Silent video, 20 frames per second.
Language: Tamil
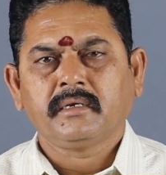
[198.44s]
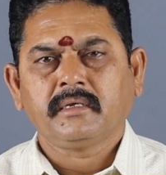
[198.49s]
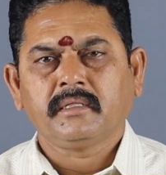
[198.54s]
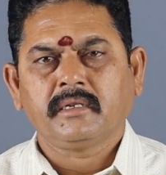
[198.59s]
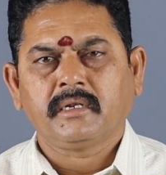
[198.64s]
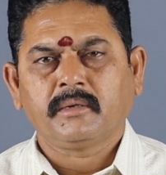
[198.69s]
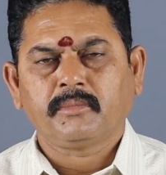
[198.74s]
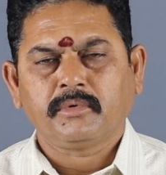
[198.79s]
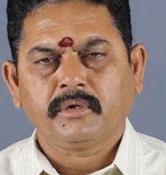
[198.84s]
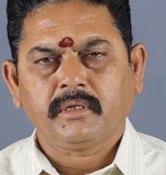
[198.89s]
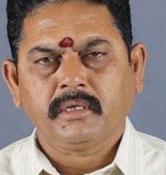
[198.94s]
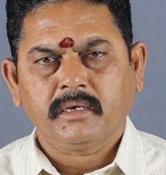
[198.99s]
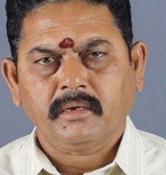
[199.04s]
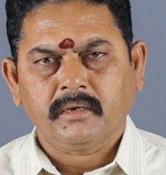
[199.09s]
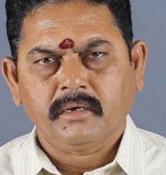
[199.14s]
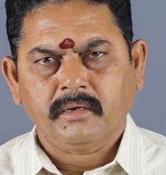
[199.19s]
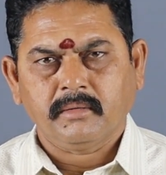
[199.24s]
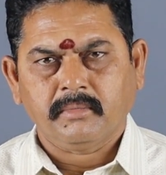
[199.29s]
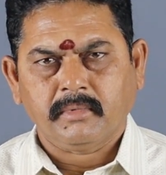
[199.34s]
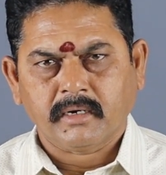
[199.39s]
இது நம்முடைய
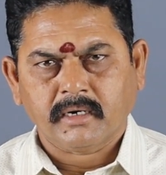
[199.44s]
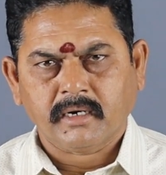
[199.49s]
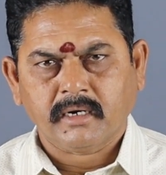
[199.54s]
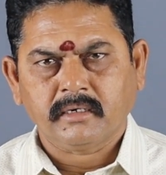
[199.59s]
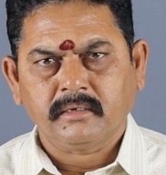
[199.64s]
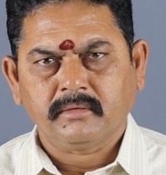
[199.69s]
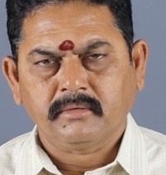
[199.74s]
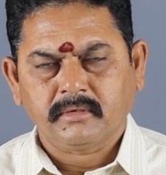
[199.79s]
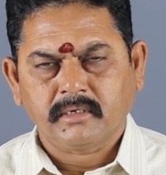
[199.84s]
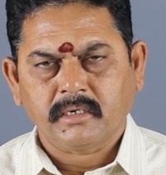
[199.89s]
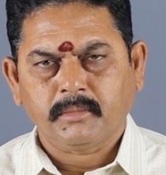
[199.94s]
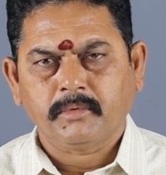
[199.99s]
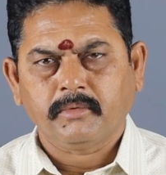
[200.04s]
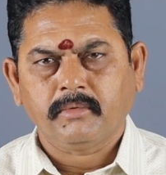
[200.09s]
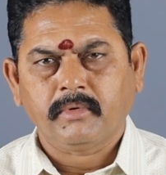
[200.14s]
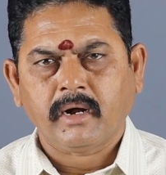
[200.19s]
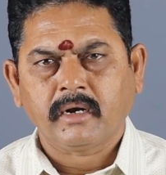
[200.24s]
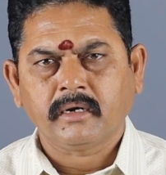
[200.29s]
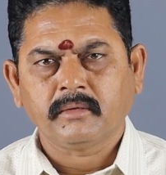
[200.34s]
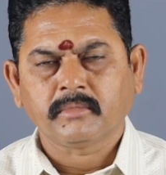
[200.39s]
மகான் நம்ம
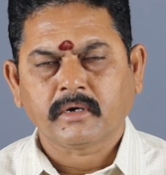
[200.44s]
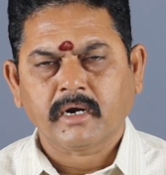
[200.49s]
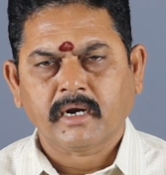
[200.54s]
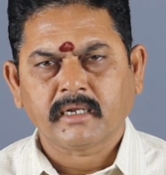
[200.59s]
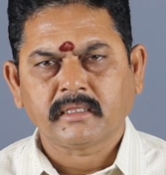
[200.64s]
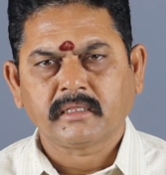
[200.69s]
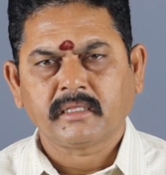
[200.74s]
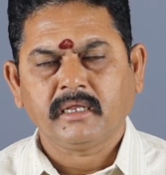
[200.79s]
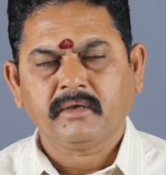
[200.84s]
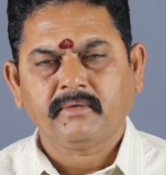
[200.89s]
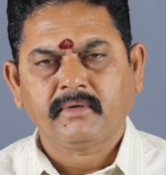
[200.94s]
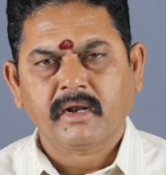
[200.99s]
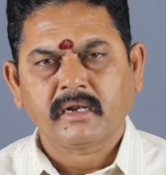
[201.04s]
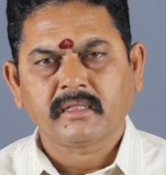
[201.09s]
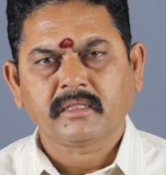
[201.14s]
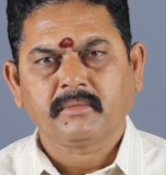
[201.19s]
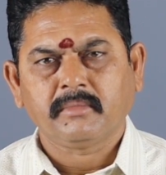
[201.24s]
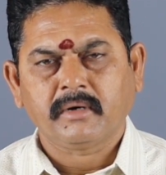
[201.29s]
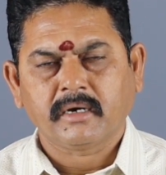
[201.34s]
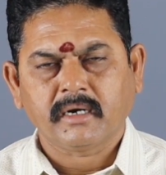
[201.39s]
வாழும் காலத்திலே
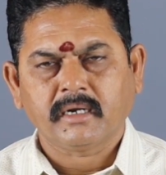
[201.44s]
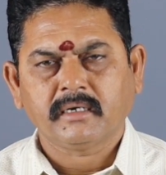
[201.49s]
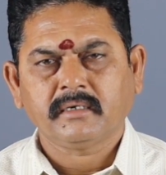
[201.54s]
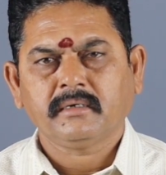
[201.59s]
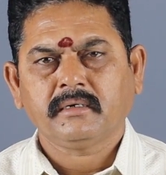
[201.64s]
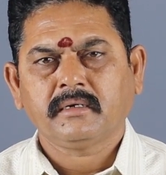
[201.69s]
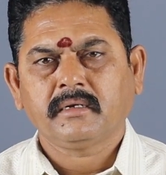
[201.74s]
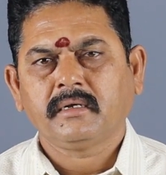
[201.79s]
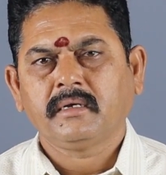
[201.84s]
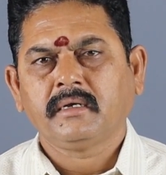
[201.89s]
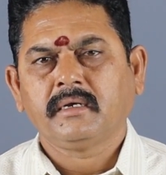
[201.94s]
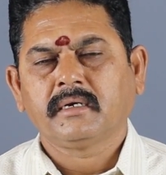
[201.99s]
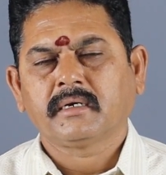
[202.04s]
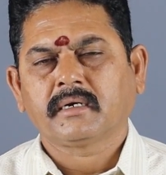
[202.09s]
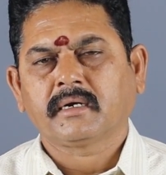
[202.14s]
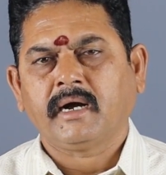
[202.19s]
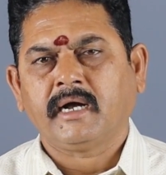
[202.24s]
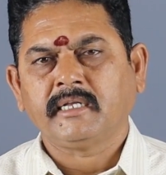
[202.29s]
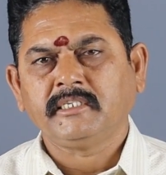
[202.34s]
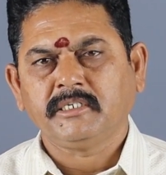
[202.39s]
வாழ்ந்த மகான்
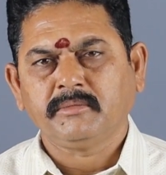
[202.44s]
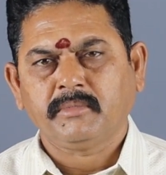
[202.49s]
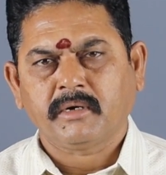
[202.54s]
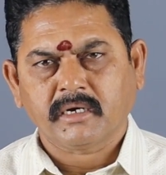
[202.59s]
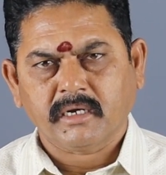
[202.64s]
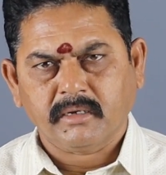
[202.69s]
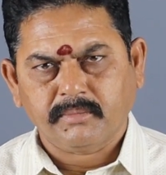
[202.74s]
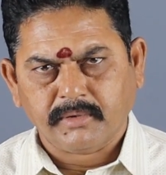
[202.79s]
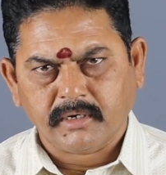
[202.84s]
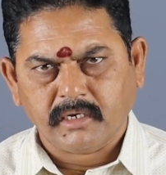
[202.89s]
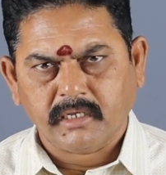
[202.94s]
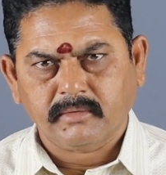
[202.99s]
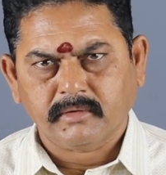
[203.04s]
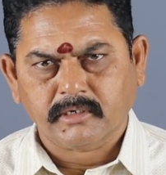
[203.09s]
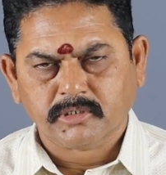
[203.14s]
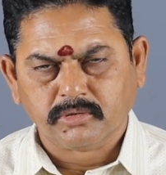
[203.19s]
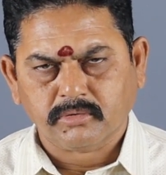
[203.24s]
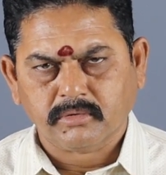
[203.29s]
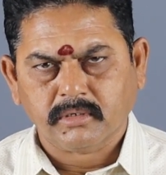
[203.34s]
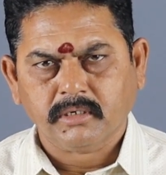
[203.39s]
காஞ்சி மகா
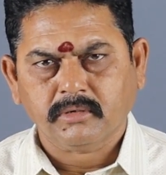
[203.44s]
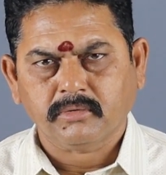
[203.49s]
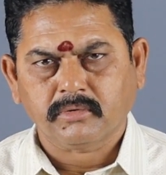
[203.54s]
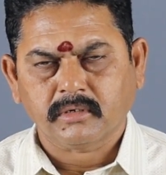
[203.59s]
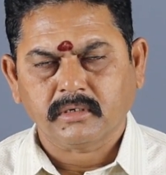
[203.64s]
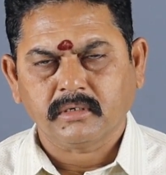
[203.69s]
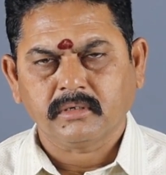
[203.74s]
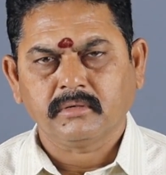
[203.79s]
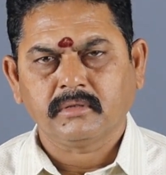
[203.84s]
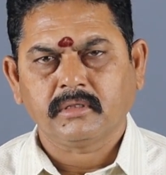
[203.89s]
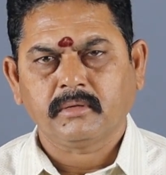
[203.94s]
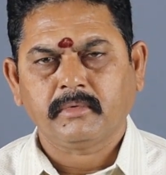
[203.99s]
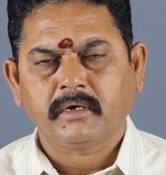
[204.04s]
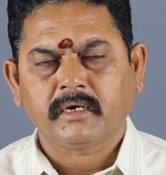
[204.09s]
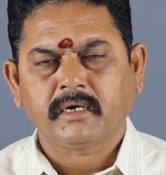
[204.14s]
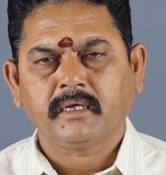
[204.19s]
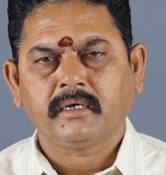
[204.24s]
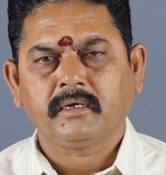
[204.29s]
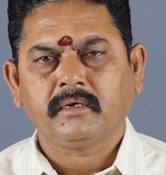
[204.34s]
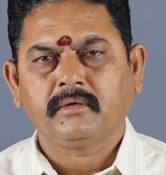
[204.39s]
பெரியவர் சொன்ன ஒரு
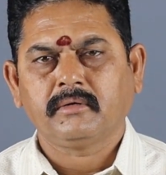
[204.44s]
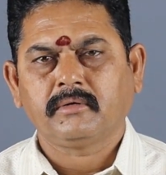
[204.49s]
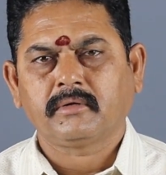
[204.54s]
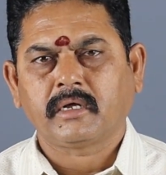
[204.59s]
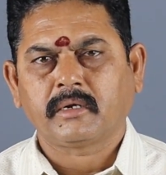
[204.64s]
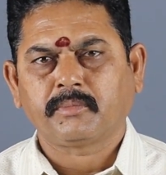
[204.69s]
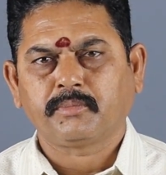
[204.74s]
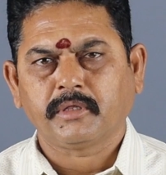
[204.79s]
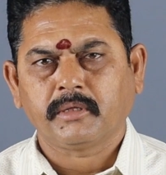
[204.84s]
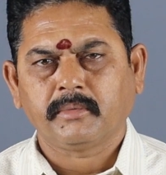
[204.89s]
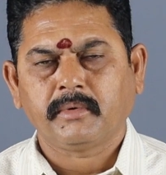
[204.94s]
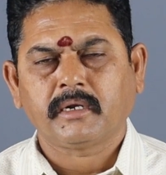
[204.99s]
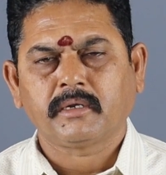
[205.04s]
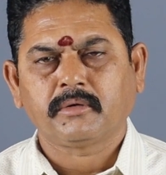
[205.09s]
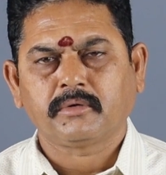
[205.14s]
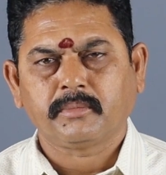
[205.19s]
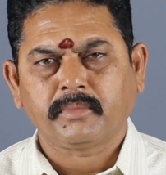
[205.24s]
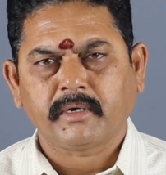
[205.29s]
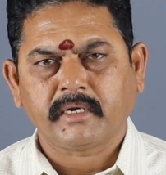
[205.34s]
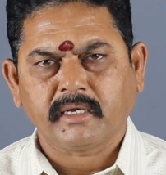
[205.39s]
விதமான ஒரு அற்புதமான
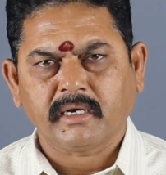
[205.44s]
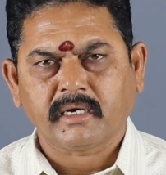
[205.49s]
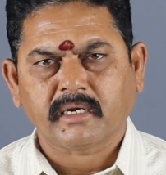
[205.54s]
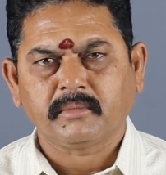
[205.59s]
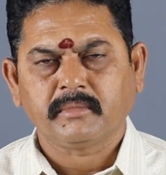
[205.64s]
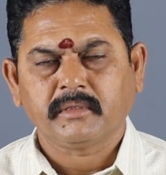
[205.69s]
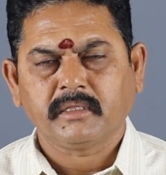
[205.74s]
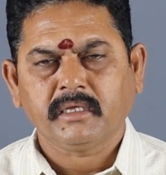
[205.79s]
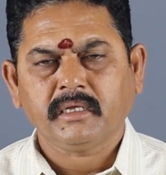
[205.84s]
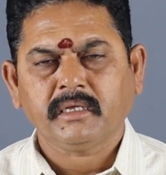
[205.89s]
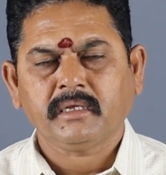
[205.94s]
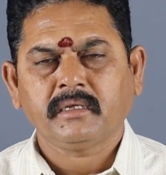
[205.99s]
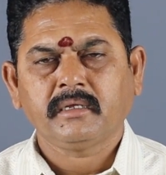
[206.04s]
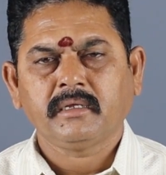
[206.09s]
ஒரு பரிகாரம் இது